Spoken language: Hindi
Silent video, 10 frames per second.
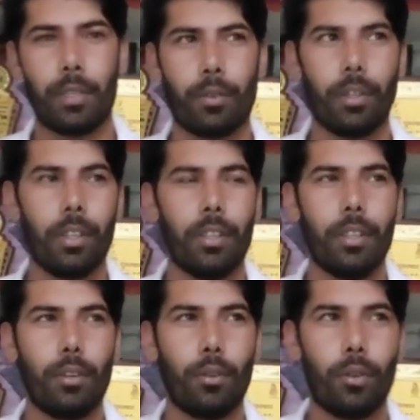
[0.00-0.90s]
बिल्कुल
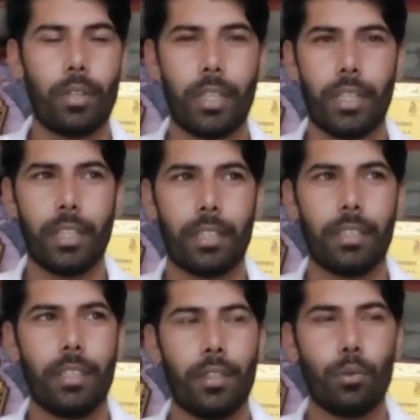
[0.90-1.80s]
और
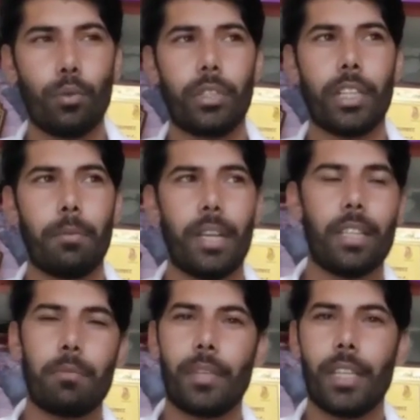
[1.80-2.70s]
उसके बाद
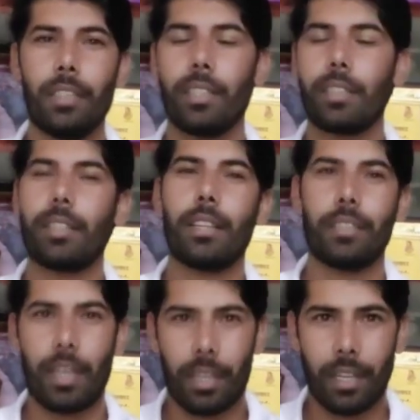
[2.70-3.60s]
हमने सरताज
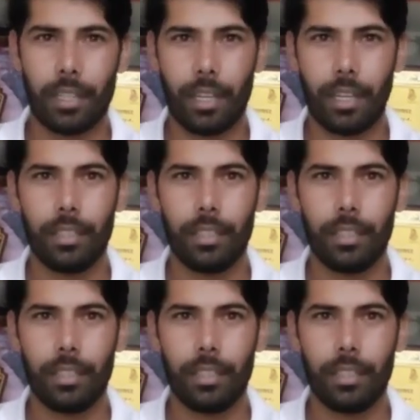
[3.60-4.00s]
तैयार किया था